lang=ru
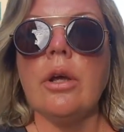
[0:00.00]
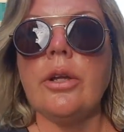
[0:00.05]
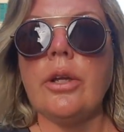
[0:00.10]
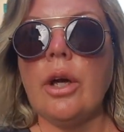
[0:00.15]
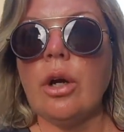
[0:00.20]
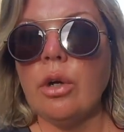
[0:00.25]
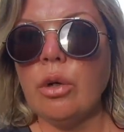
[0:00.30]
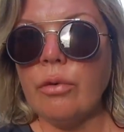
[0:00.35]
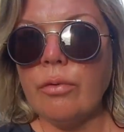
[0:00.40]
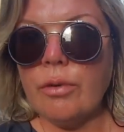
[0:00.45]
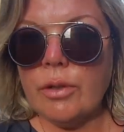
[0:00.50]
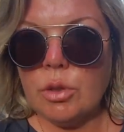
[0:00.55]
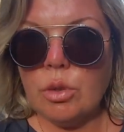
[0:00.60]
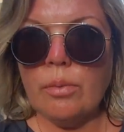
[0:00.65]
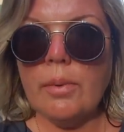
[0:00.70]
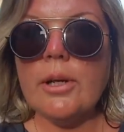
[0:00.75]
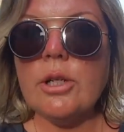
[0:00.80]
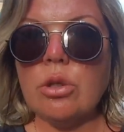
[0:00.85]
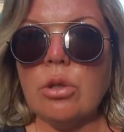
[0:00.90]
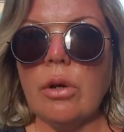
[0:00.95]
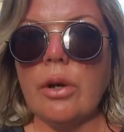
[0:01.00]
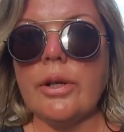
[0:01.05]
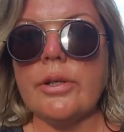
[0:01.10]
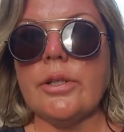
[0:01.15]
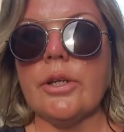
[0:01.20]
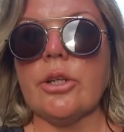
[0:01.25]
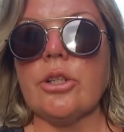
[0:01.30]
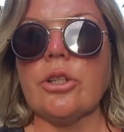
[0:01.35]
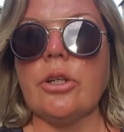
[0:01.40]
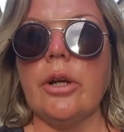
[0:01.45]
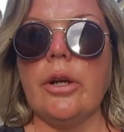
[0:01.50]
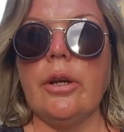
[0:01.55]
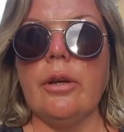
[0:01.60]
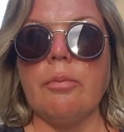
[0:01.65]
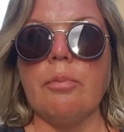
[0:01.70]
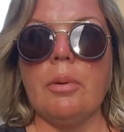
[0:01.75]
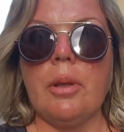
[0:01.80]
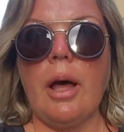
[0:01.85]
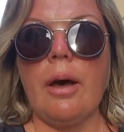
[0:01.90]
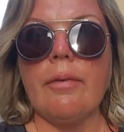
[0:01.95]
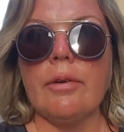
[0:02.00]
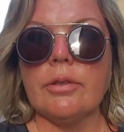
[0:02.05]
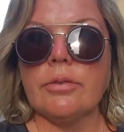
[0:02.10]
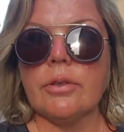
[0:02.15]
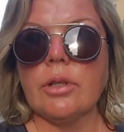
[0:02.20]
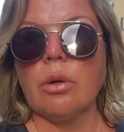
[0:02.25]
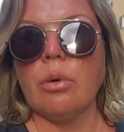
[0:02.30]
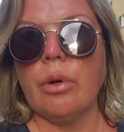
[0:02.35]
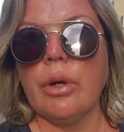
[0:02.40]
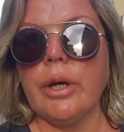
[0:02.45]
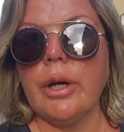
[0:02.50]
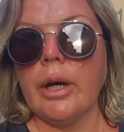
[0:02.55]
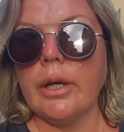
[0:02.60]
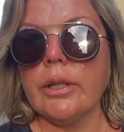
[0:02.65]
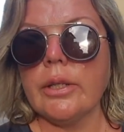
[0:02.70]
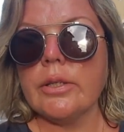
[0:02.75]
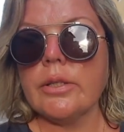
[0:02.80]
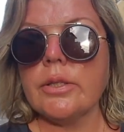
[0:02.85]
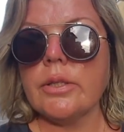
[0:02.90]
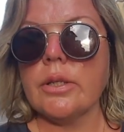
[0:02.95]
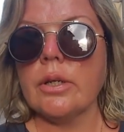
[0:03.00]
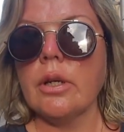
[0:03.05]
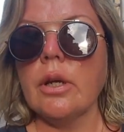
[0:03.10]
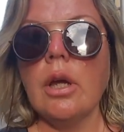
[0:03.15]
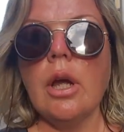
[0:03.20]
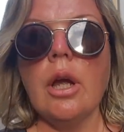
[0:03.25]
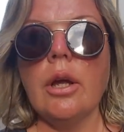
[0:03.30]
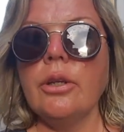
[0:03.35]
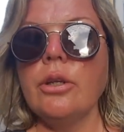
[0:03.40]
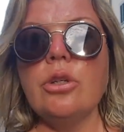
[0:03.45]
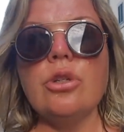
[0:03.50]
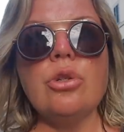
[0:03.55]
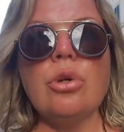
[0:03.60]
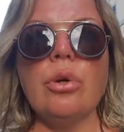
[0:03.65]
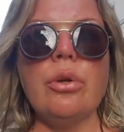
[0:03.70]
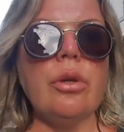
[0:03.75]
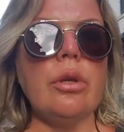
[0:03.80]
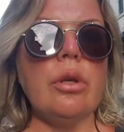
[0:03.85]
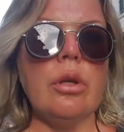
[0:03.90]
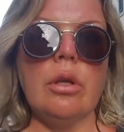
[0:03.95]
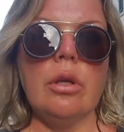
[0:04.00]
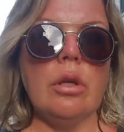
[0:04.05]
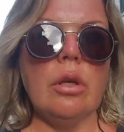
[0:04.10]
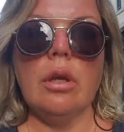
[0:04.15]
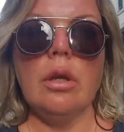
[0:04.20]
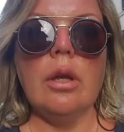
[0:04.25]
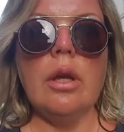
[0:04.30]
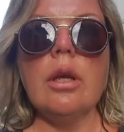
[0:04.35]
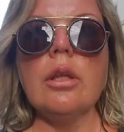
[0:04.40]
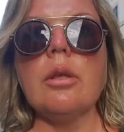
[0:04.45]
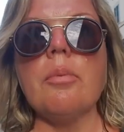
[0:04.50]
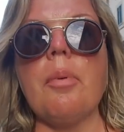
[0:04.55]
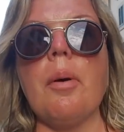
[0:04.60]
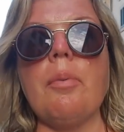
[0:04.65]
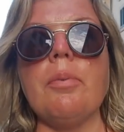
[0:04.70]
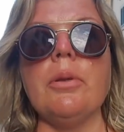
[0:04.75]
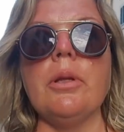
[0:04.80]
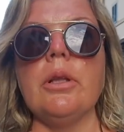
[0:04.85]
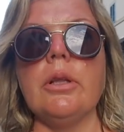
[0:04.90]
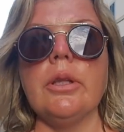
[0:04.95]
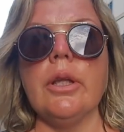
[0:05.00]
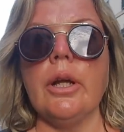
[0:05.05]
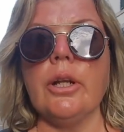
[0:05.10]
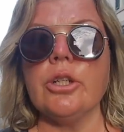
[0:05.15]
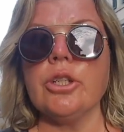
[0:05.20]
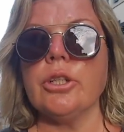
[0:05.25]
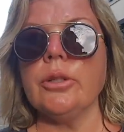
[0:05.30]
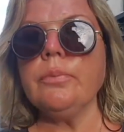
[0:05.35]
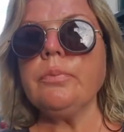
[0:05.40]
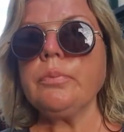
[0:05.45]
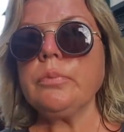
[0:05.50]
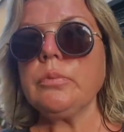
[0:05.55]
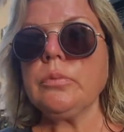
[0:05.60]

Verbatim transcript: Я говорю, вы с ума что ли сошли плавать в такой гадости? Ничего, не это, поплыл дальше.